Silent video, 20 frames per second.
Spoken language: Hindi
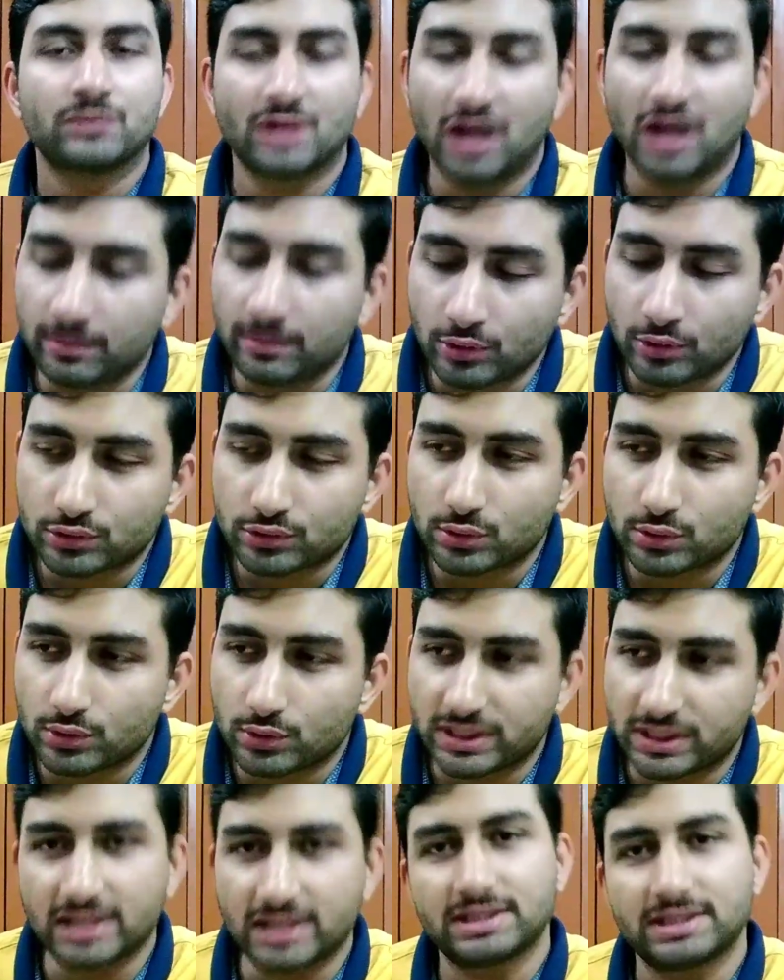अब दोस्तों
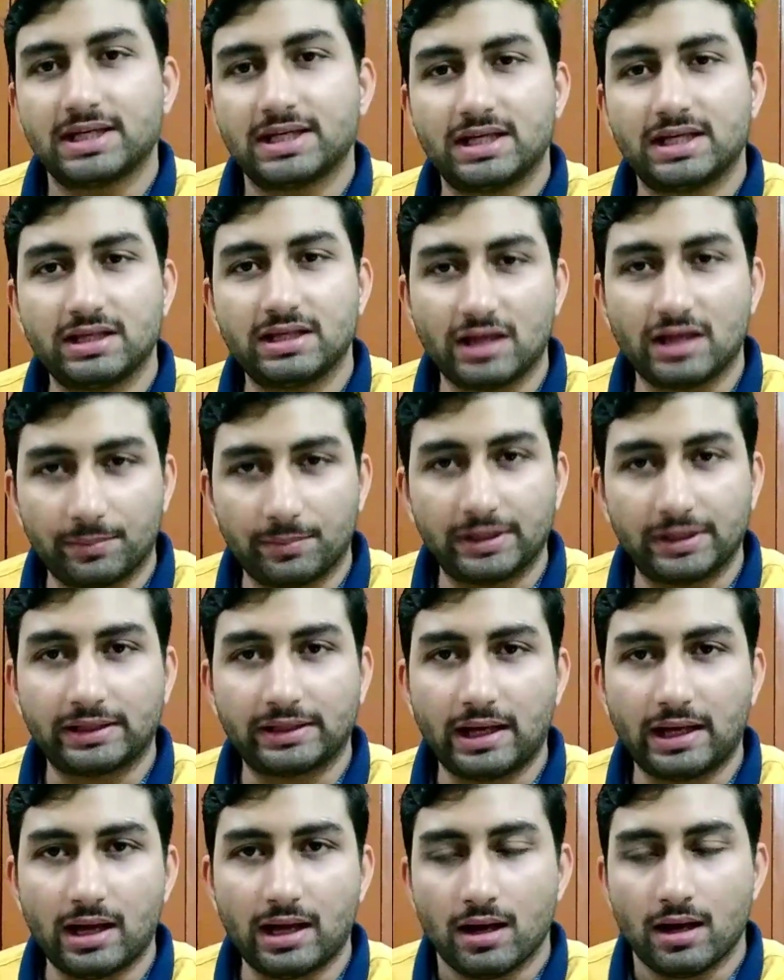जैसे ही ये अपडेट
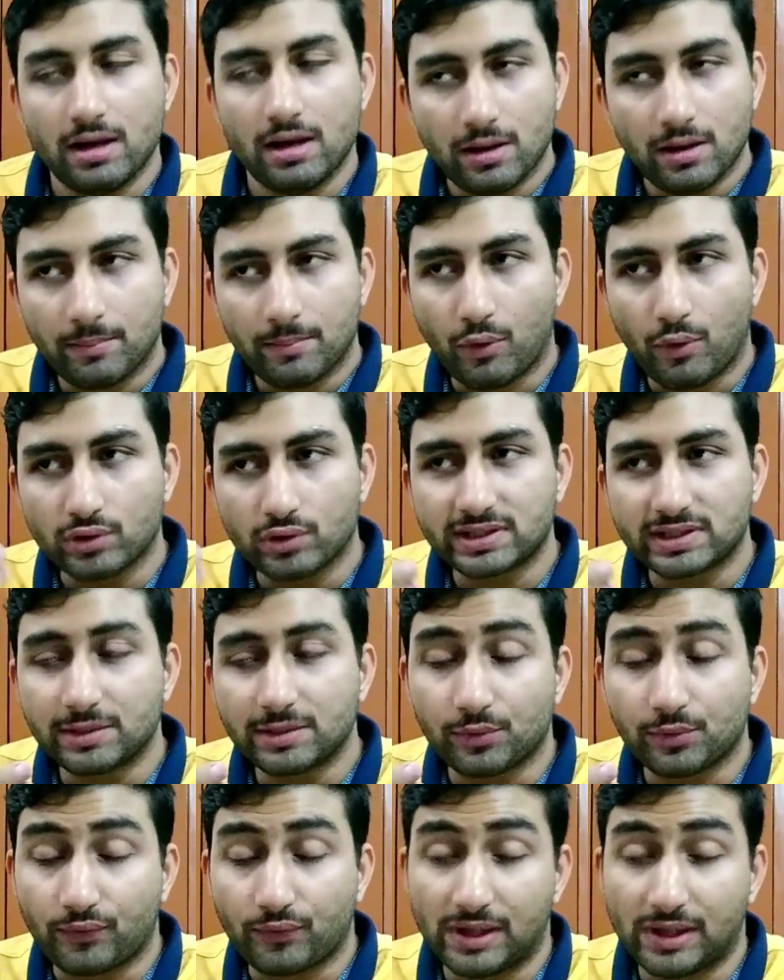आया बहुत सारी
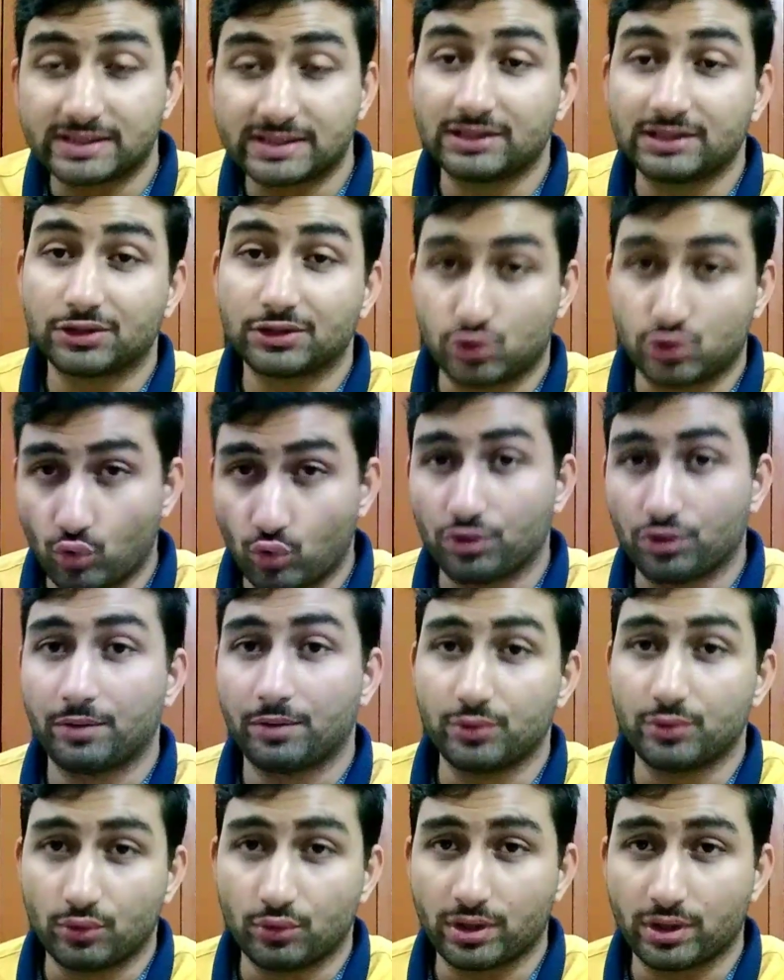प्रोफाइल्स के अंदर शो होना
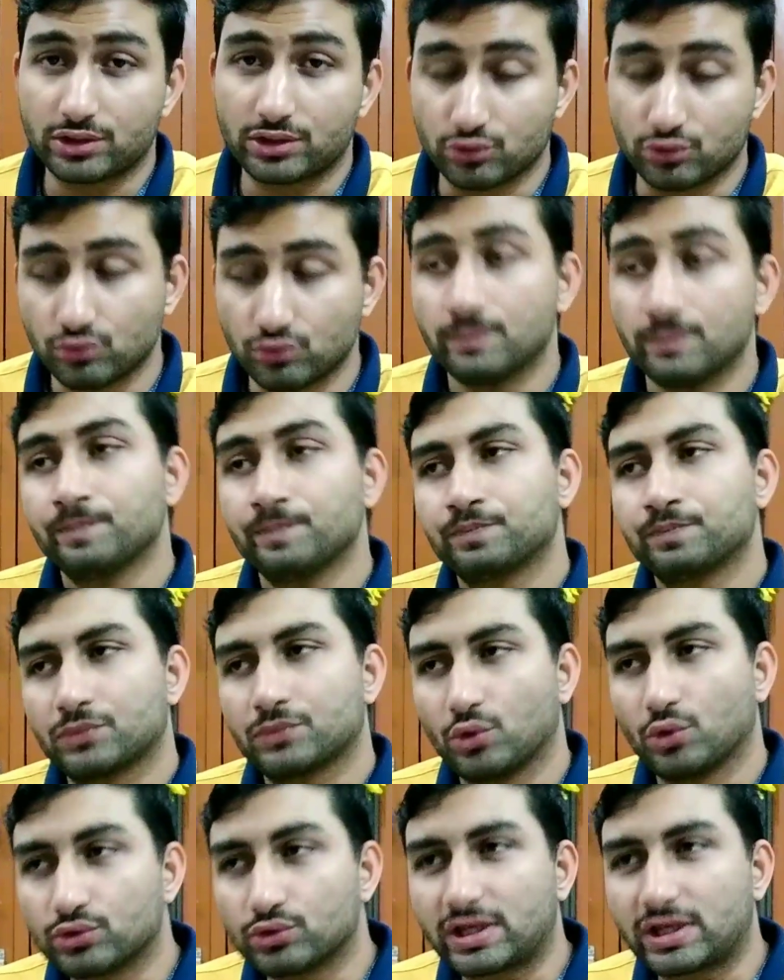भी हो गया शुरू
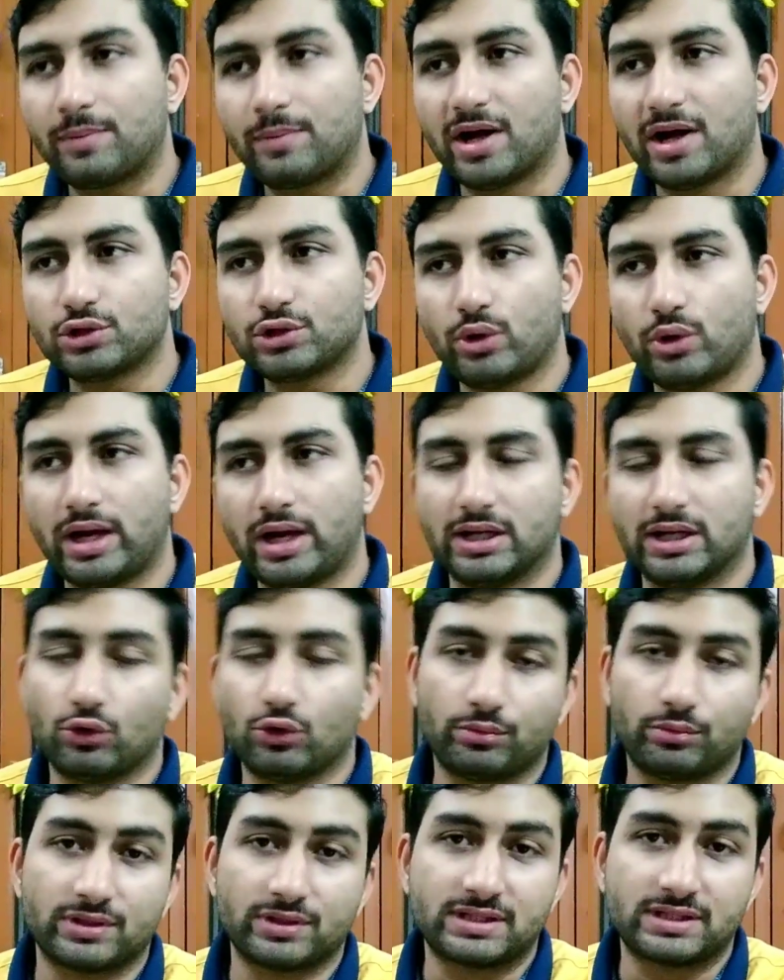उसके बाद जो है
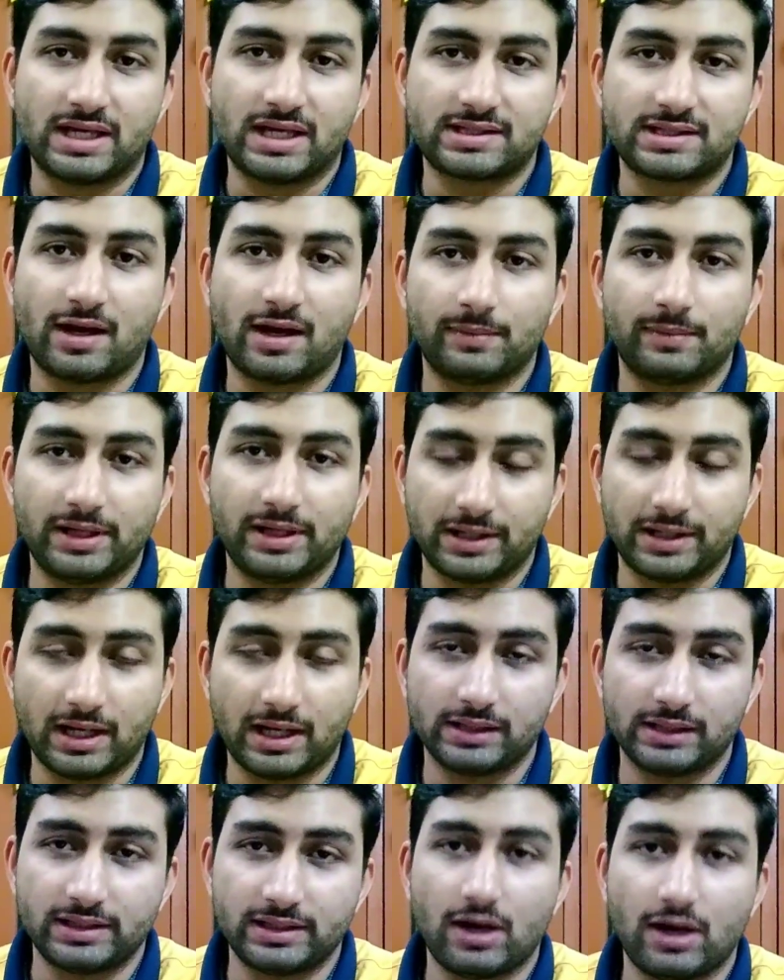इलोन मस्क ने ऐसा अपडेट
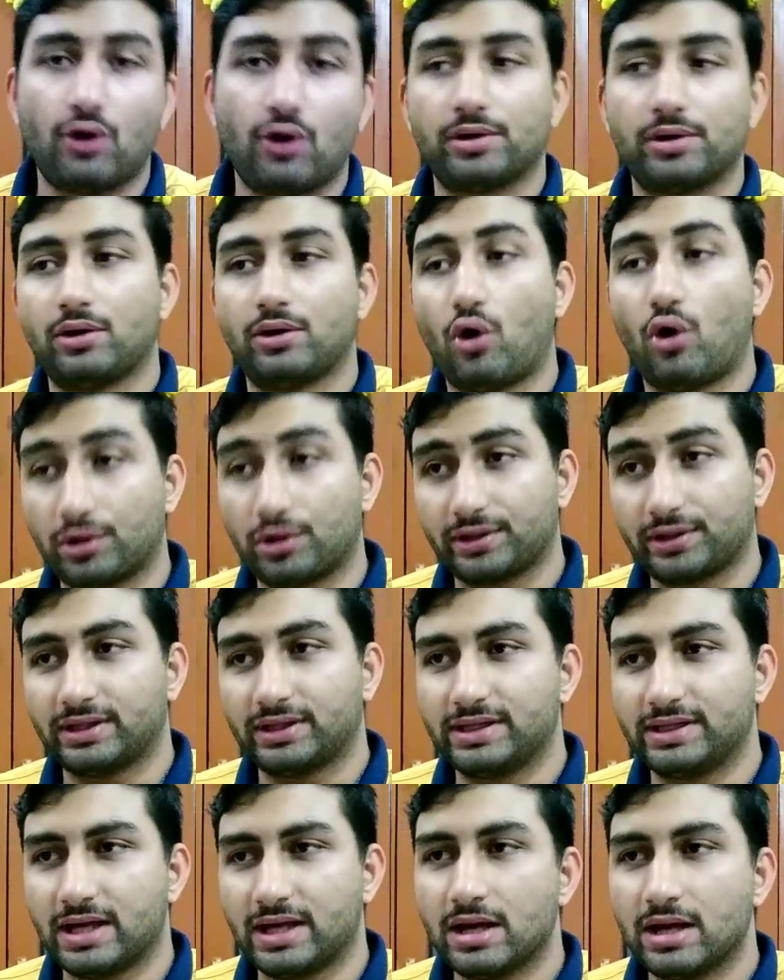निकाल दिया और ऑर्डर दे
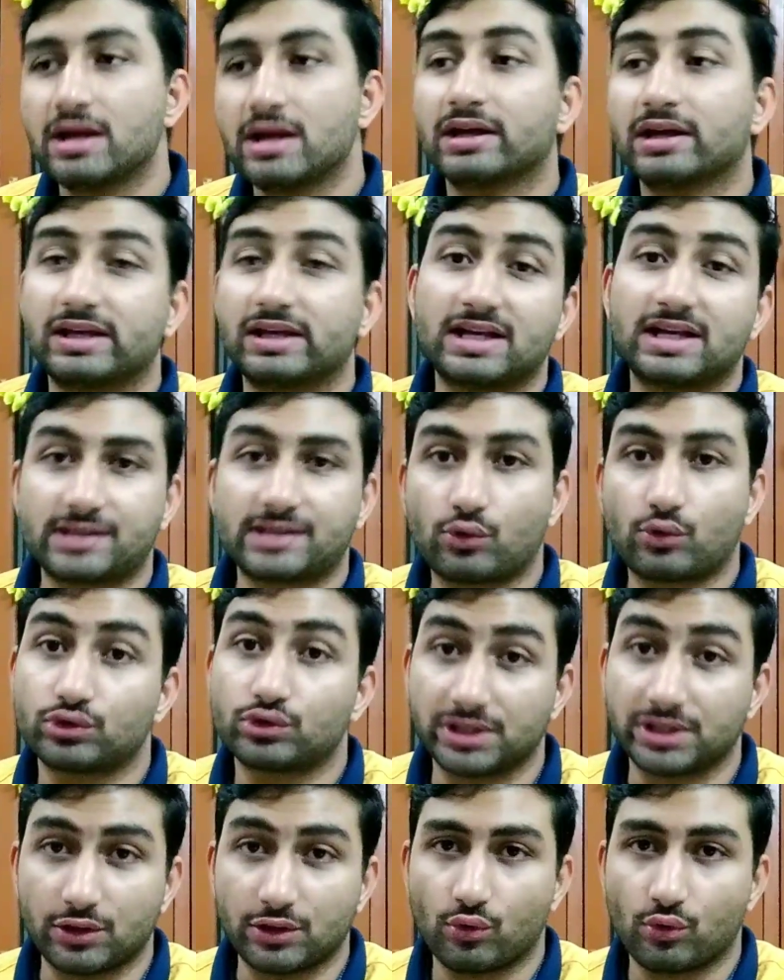दिया कि ऐसा
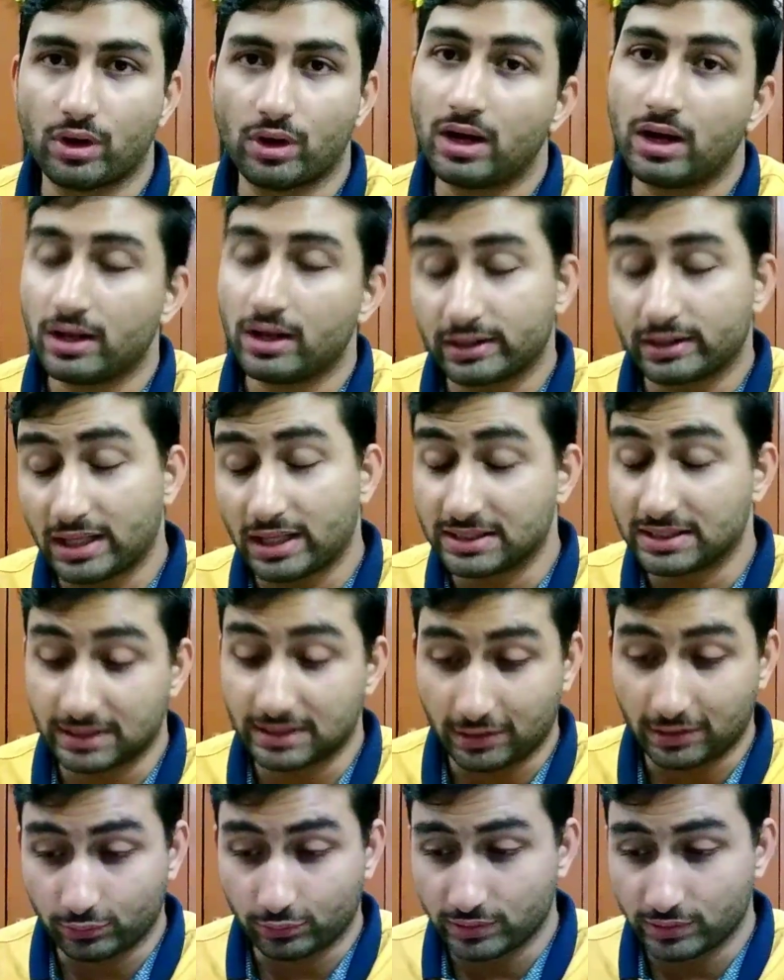कुछ नहीं होगा कैंसिल
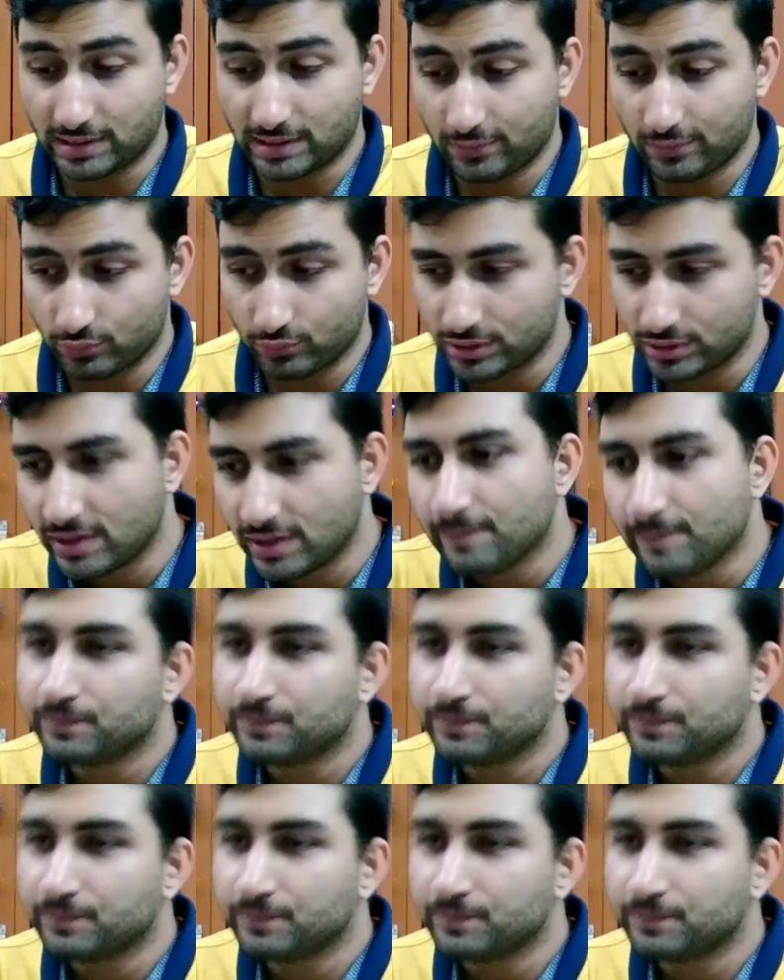कर दो ये सारा कुछ